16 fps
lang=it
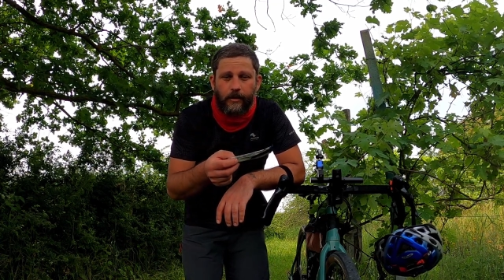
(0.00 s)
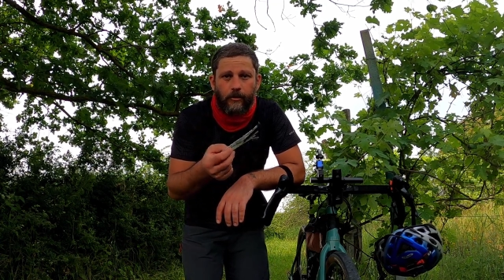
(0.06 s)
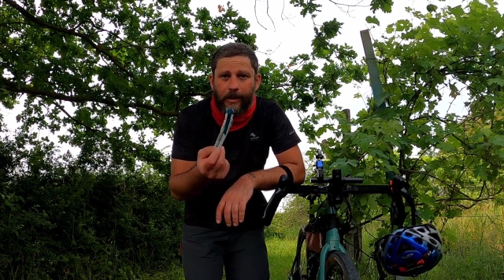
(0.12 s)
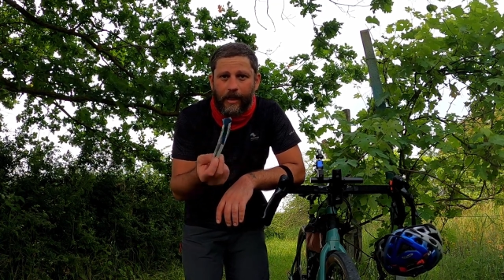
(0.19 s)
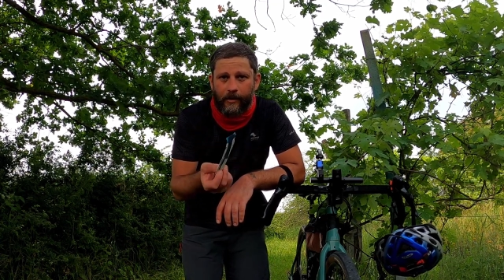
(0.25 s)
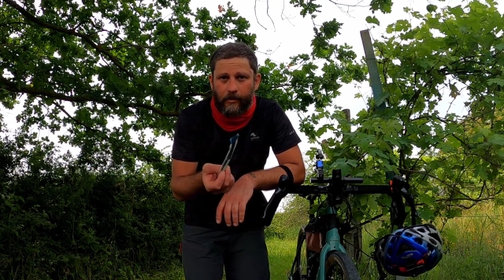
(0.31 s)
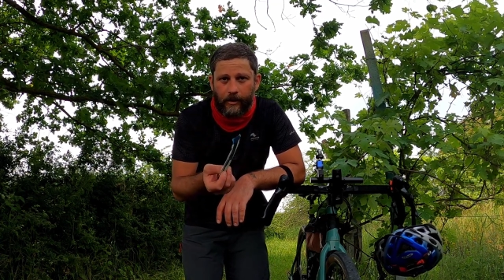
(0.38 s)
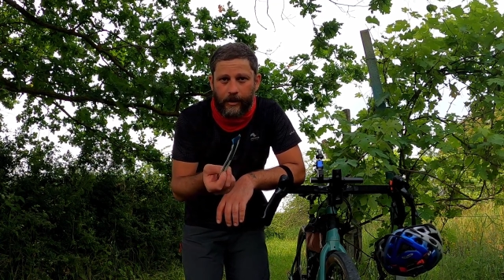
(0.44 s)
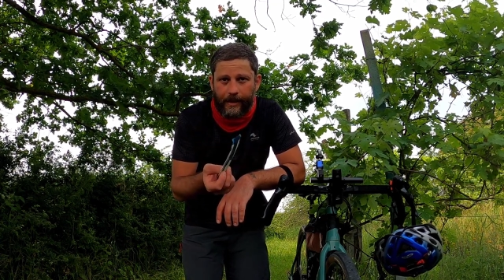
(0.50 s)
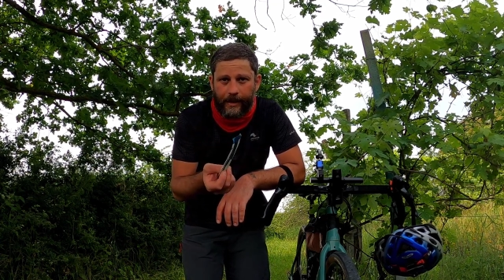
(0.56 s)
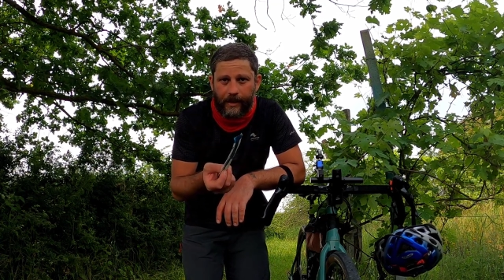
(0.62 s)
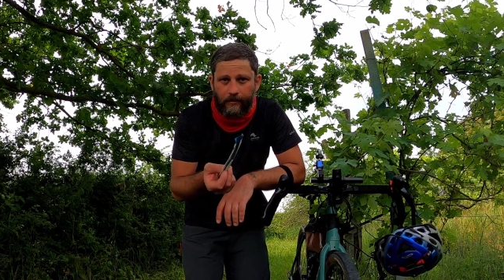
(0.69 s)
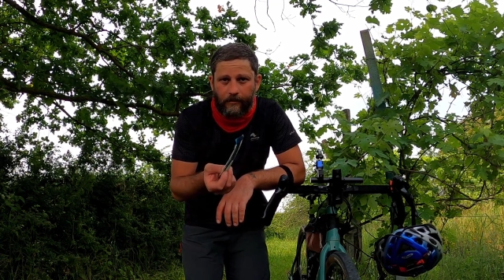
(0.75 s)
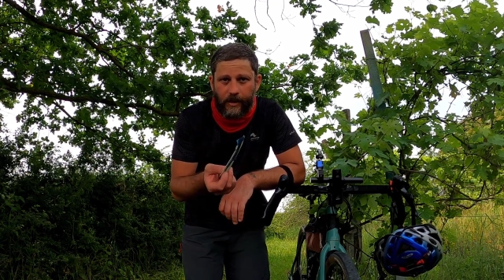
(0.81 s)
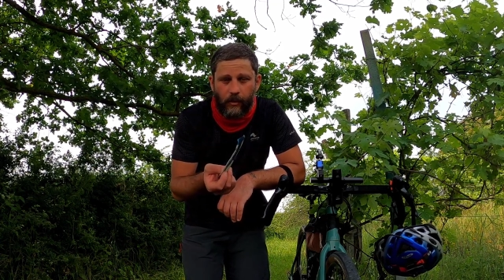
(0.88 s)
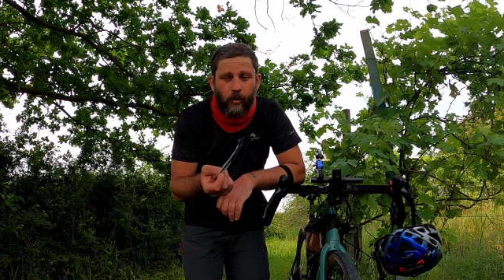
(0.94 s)
non hanno le
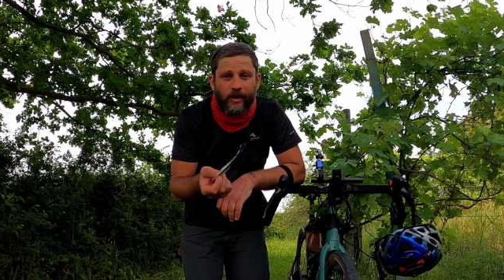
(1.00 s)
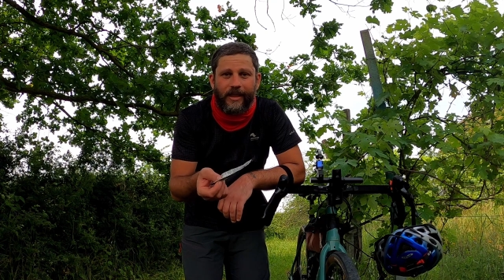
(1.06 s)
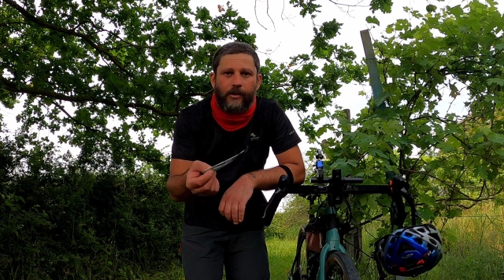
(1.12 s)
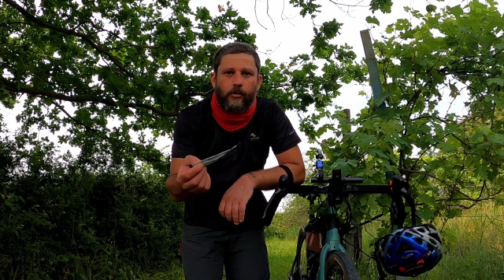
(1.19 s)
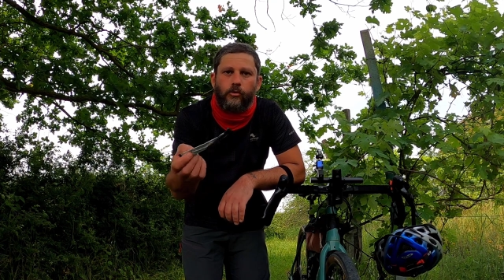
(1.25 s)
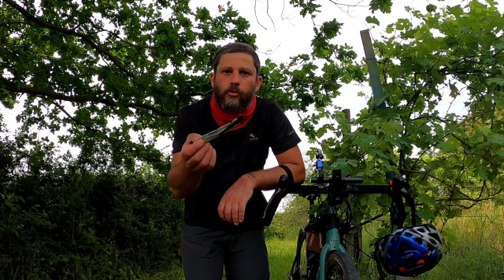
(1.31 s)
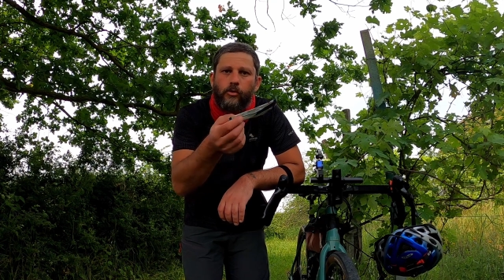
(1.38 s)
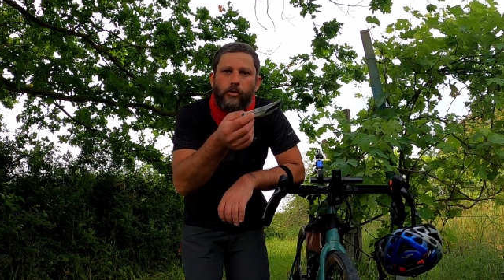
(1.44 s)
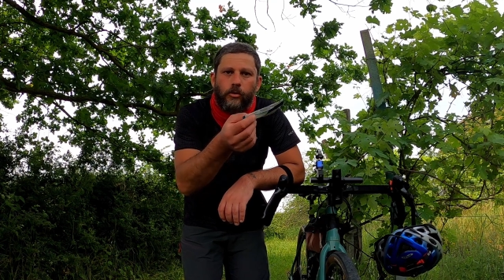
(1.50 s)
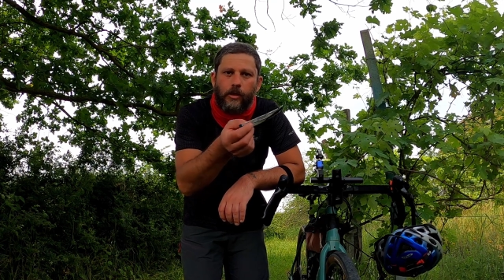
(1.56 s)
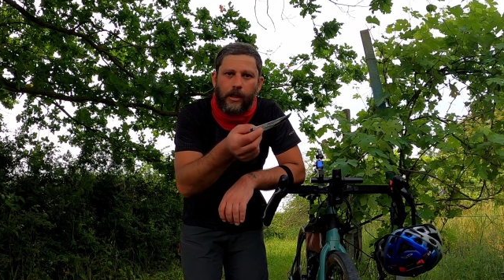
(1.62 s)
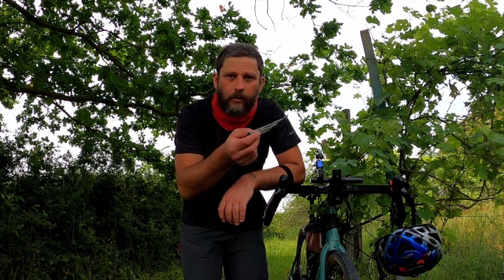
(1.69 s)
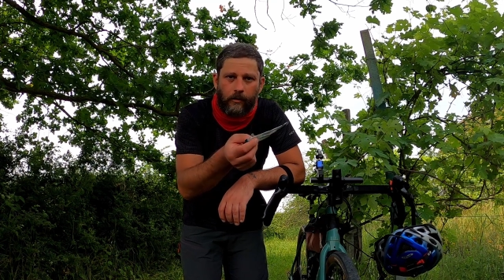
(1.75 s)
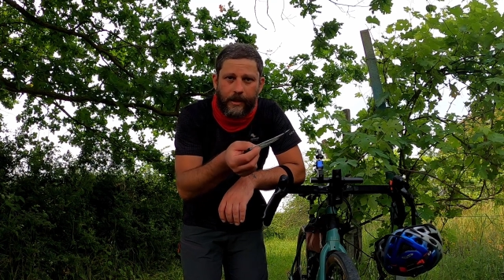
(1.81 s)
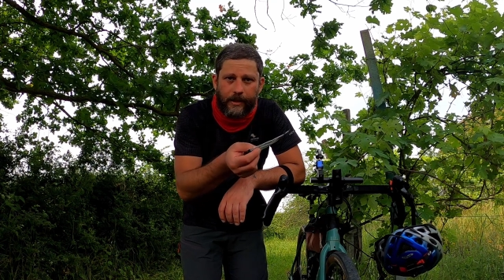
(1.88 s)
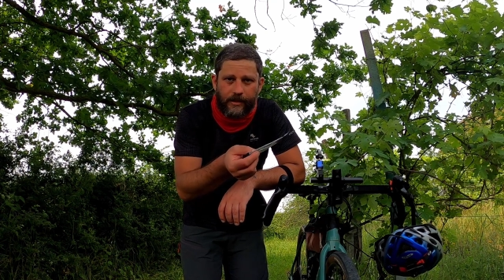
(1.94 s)
gambe, quindi non
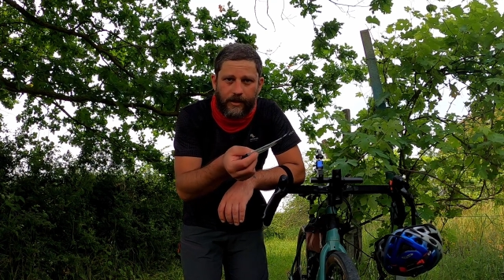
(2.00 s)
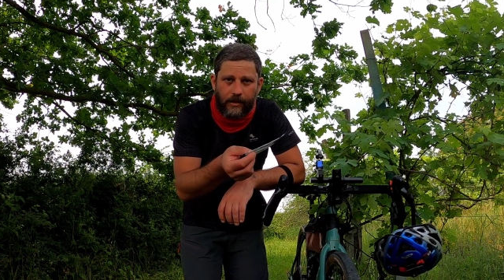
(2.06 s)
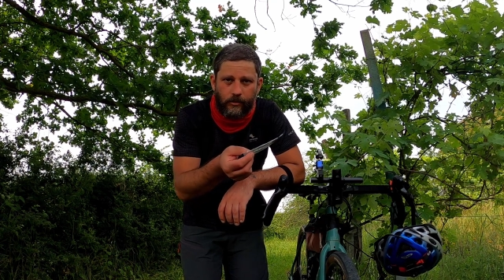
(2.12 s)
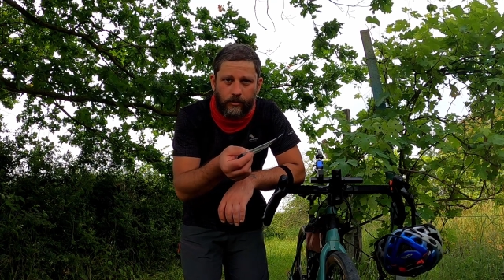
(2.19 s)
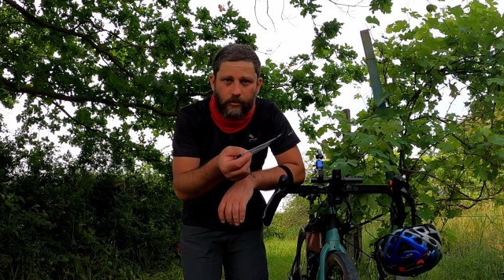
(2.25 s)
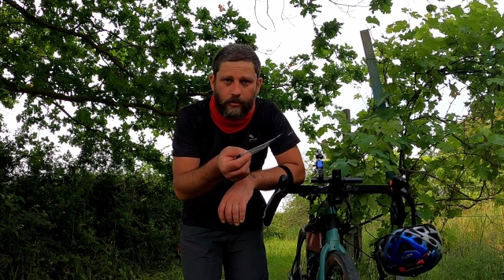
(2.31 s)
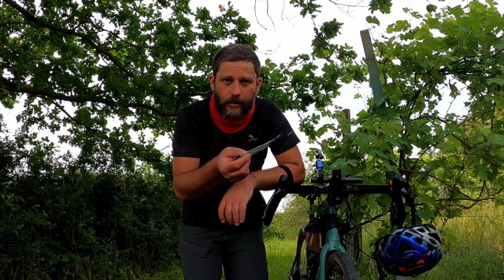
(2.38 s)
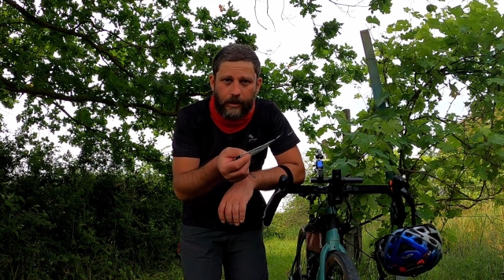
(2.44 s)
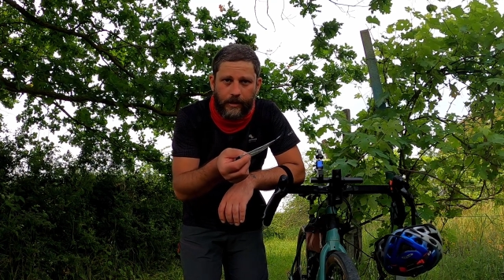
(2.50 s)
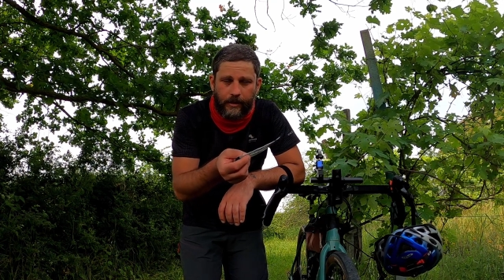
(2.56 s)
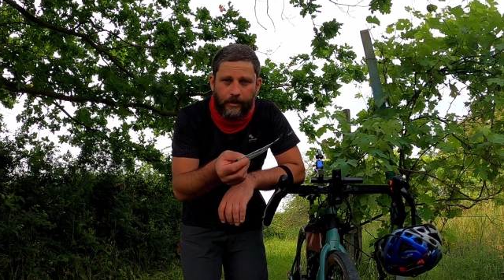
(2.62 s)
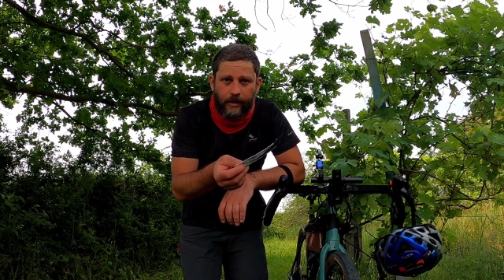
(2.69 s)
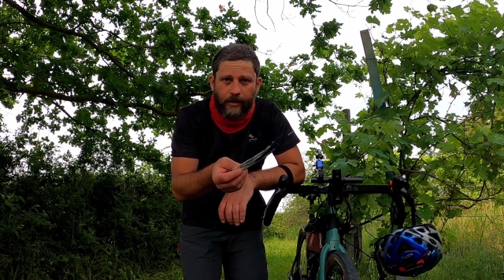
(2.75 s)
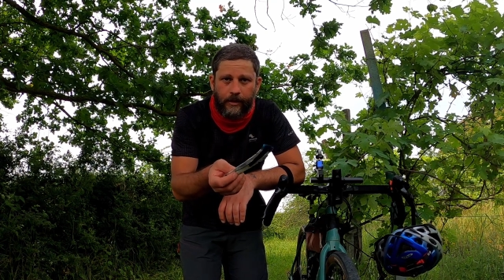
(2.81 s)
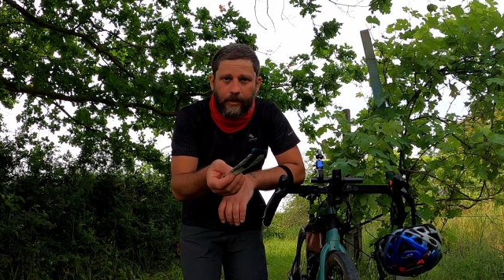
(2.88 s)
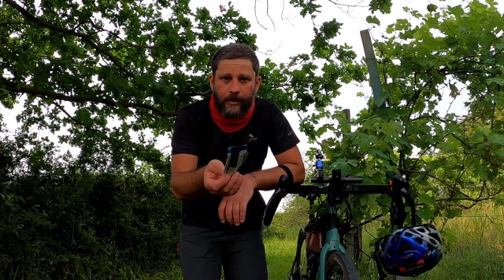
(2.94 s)
tornano a casa da sole.